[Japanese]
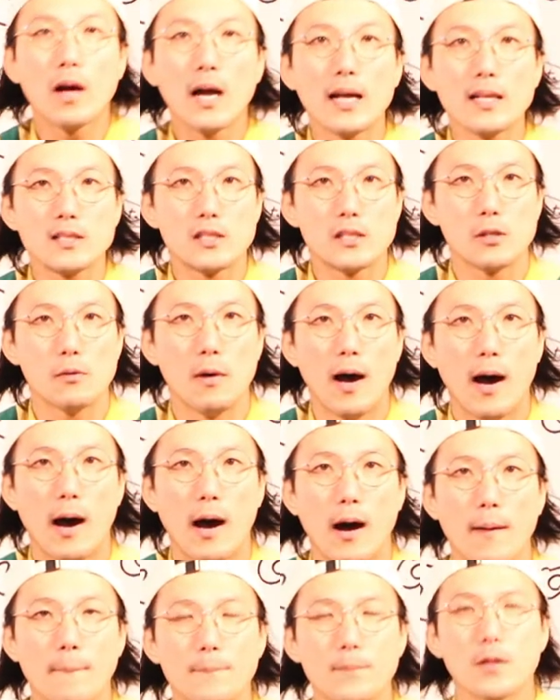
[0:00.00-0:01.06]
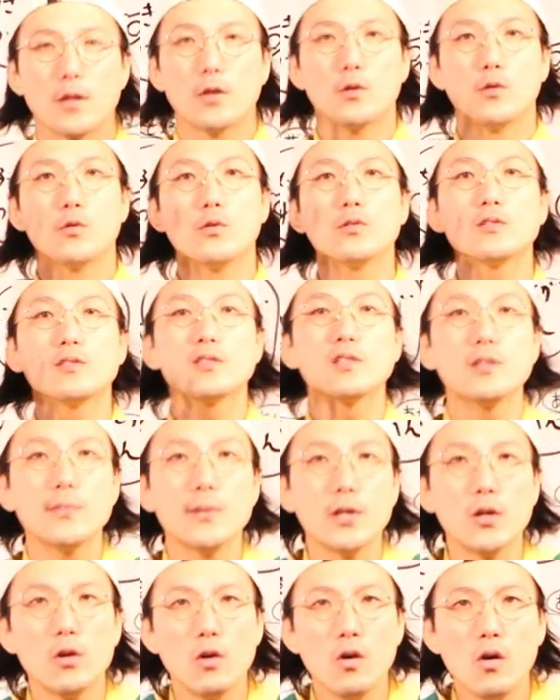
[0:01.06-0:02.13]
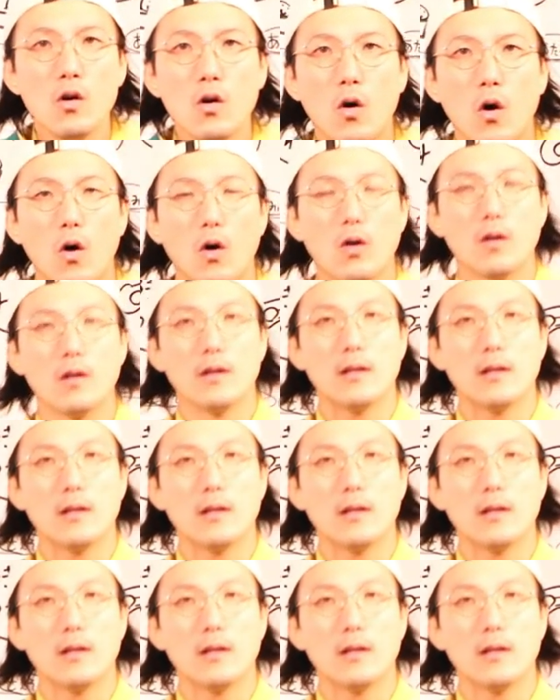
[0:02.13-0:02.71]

かっちはうつ病を